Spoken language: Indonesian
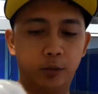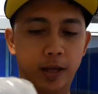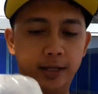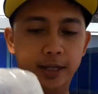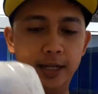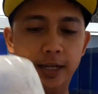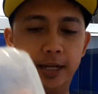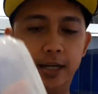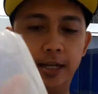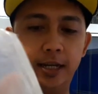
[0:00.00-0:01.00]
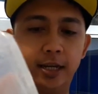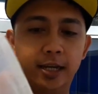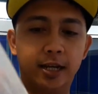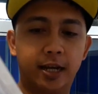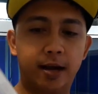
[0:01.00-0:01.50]
satu lagi
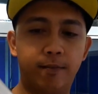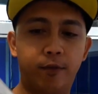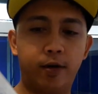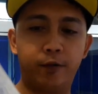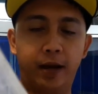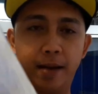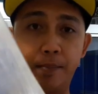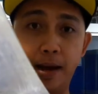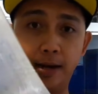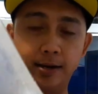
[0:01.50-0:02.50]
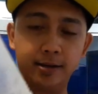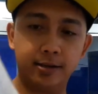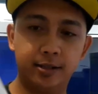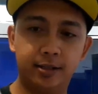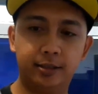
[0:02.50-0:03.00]
ini Kamfo filapan.
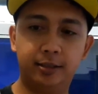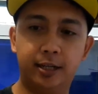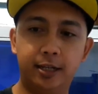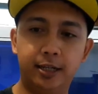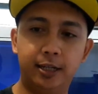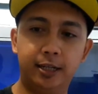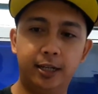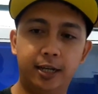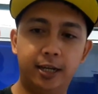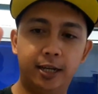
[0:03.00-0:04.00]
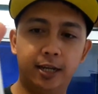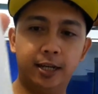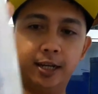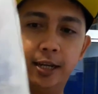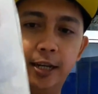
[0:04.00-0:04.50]
Jadi
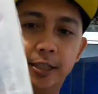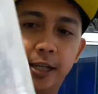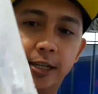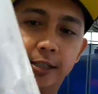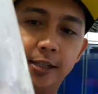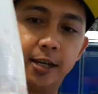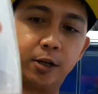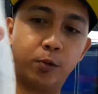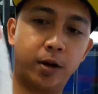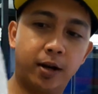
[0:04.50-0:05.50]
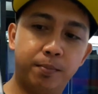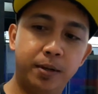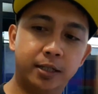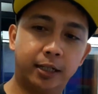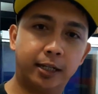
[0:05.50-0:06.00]
ini size-nya kurang
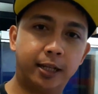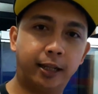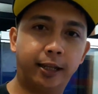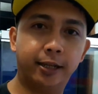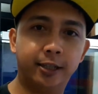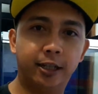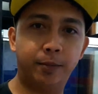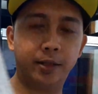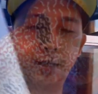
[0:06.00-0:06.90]
lebih sekitar 3 cm